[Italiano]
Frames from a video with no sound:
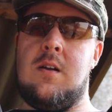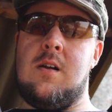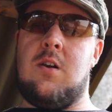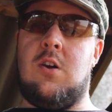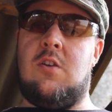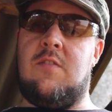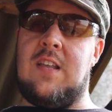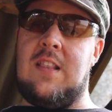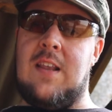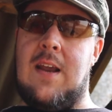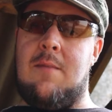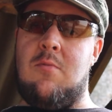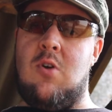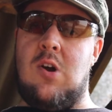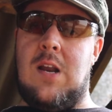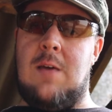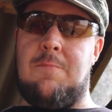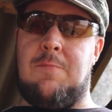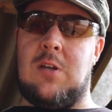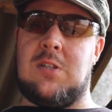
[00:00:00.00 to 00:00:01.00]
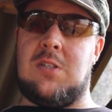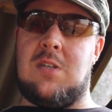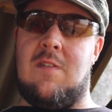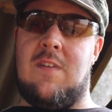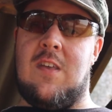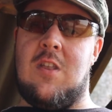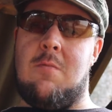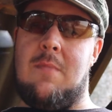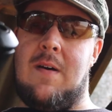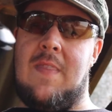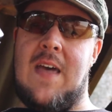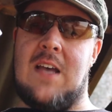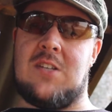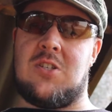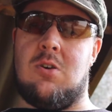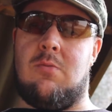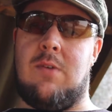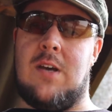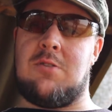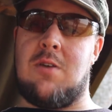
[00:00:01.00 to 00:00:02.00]
lo vedremo nei prossimi video ma
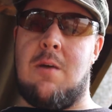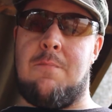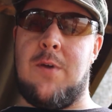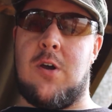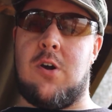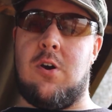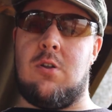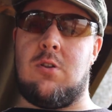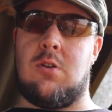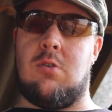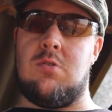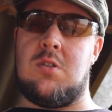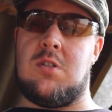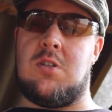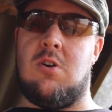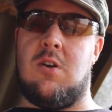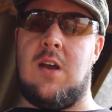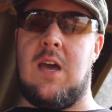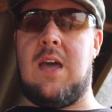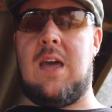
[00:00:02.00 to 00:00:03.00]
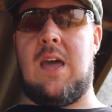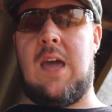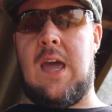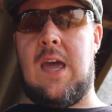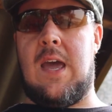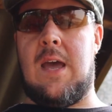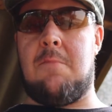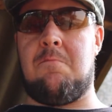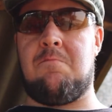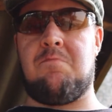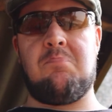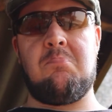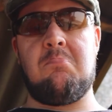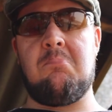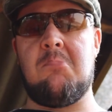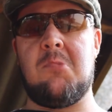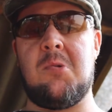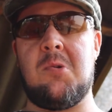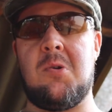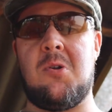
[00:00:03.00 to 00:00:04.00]
adesso questa è una piccola introduzione e
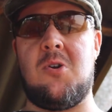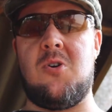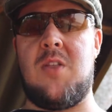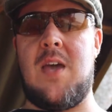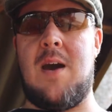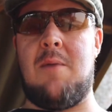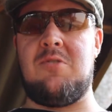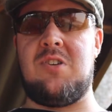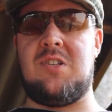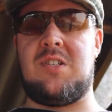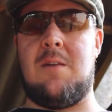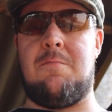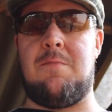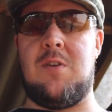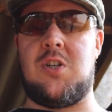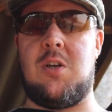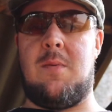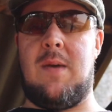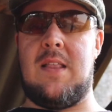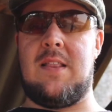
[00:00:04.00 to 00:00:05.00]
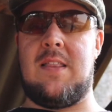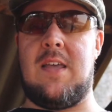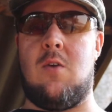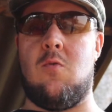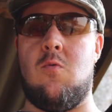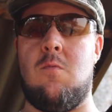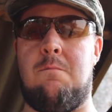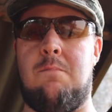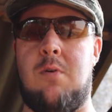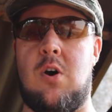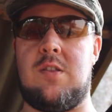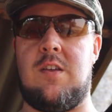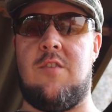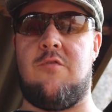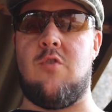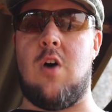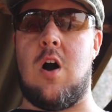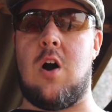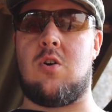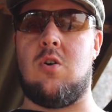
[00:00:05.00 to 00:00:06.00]
godiamoci semplicemente un po' di
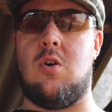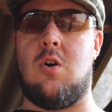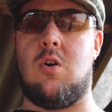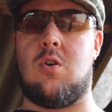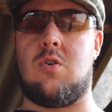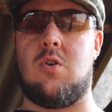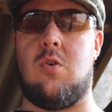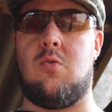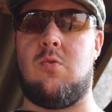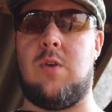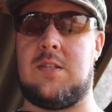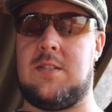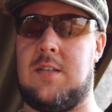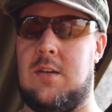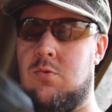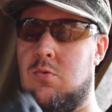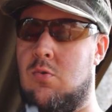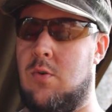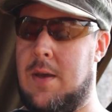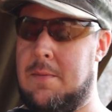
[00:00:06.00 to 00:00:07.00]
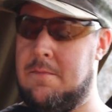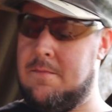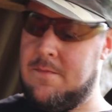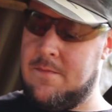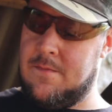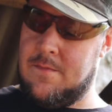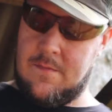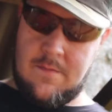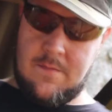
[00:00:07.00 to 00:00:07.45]
fuoco con queste due